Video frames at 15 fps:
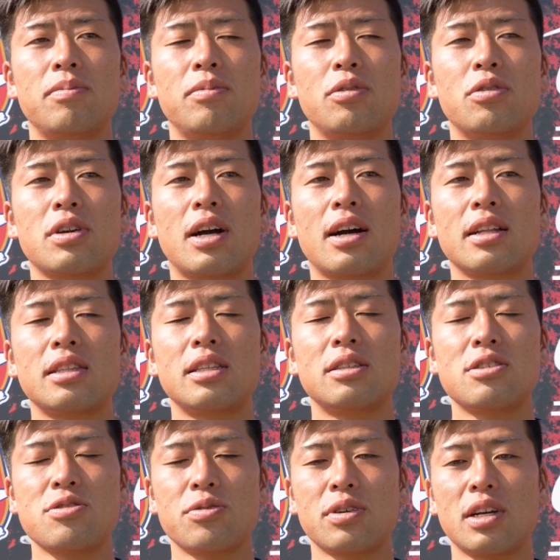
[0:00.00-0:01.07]
う、ボールが上がって
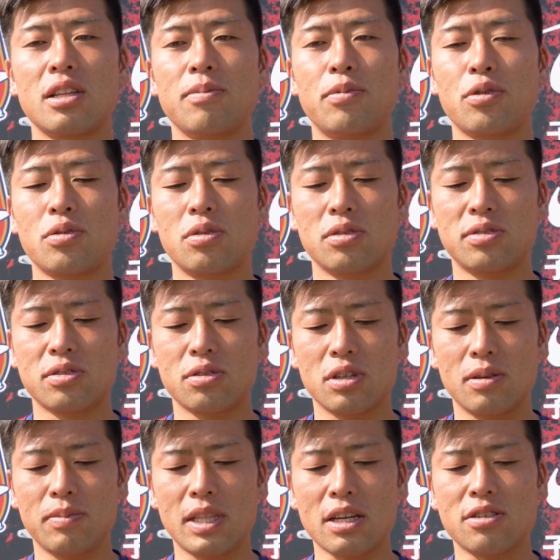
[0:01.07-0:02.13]
る瞬間に僕をすご
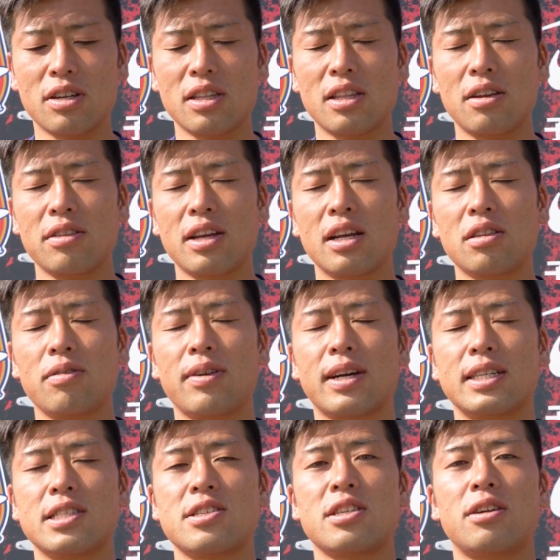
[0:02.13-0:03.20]
い見てくれてるなっていうの
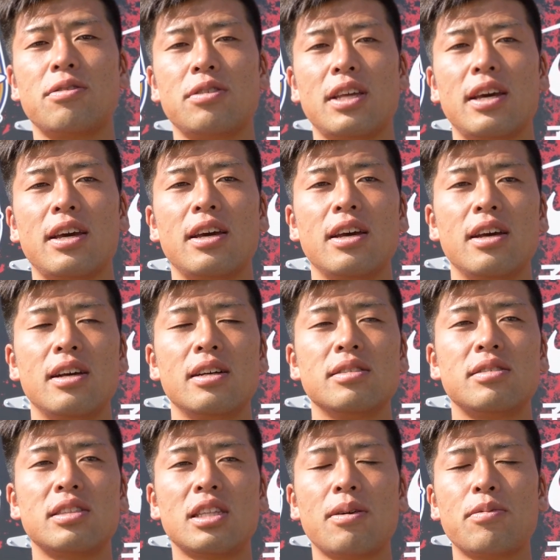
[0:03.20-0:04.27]
は感じたので、
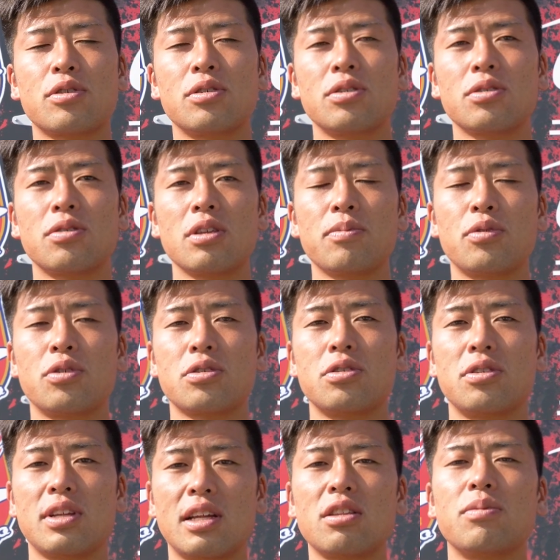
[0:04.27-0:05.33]
絶対僕のところにボール
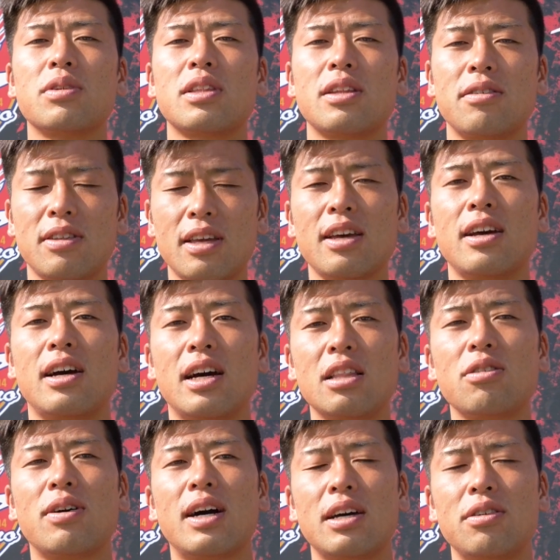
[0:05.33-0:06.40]
来るなと思ったので、あ
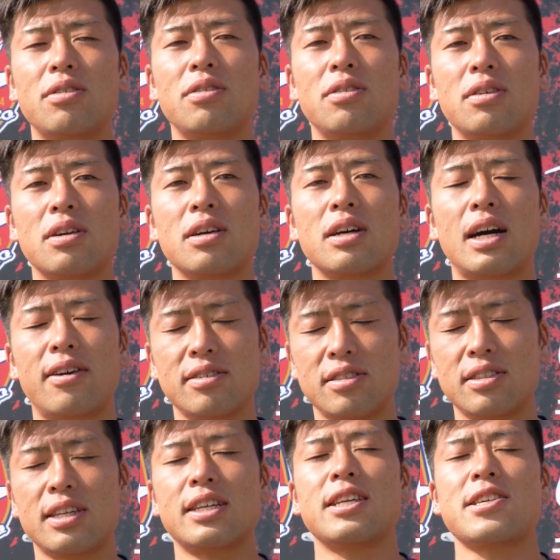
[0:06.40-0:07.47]
とは、あの、合わ
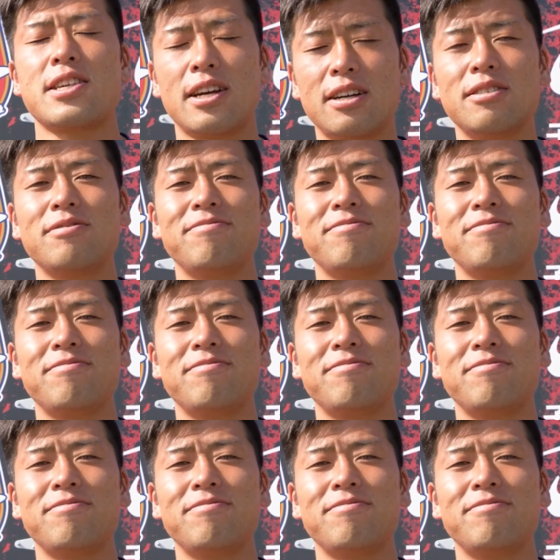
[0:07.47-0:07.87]
せるだけでした。